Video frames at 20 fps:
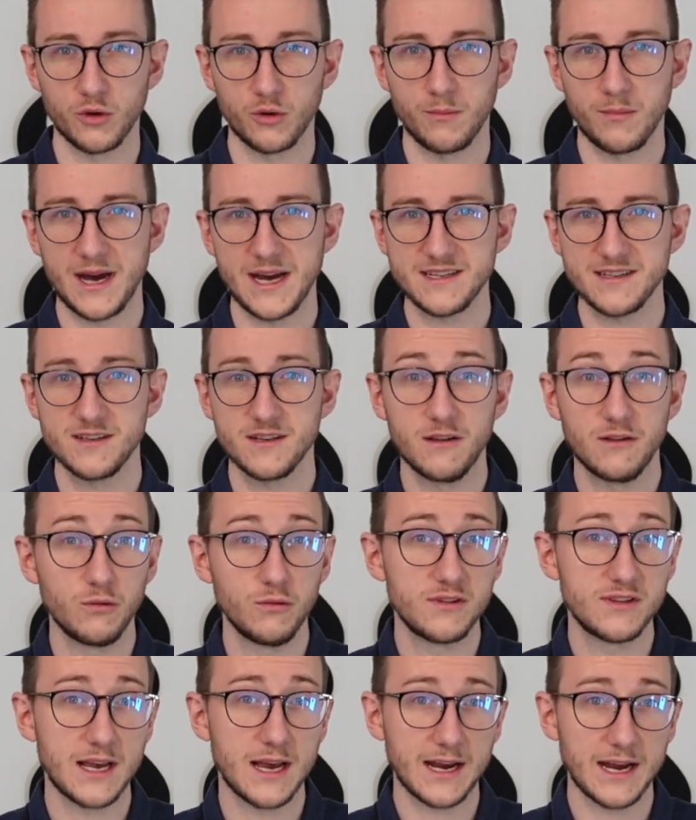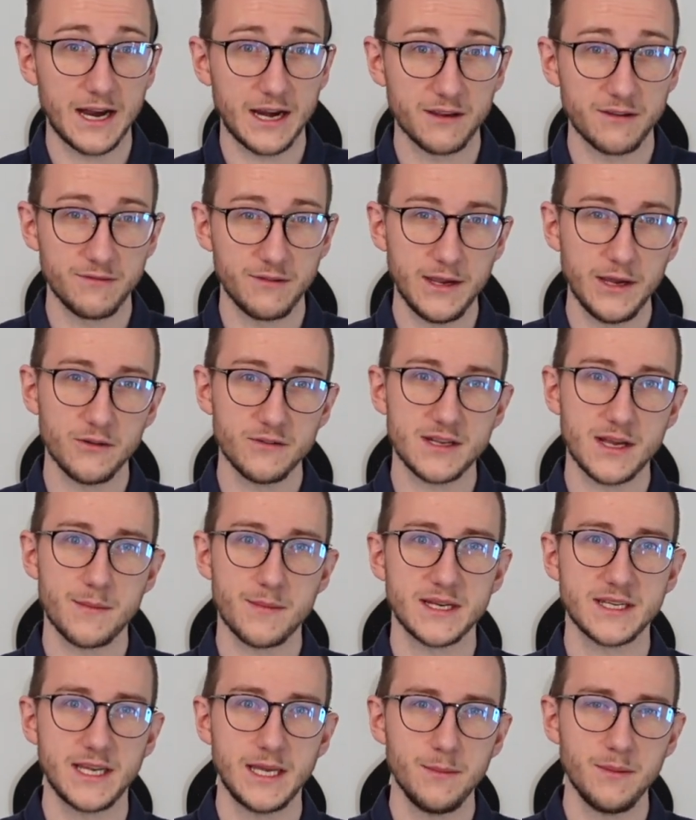Und meistens tut es ja gar nicht weh aus
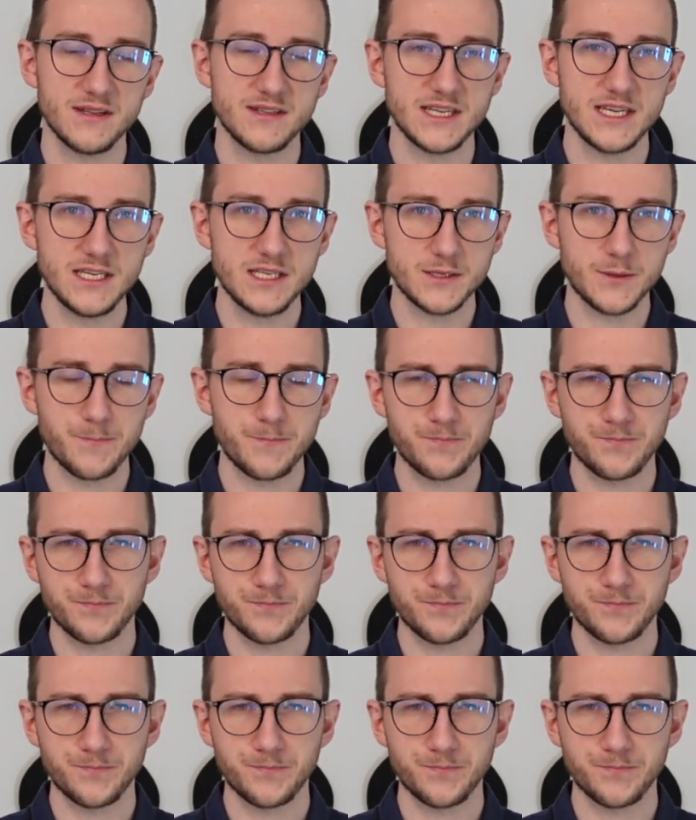Arbeitgebersicht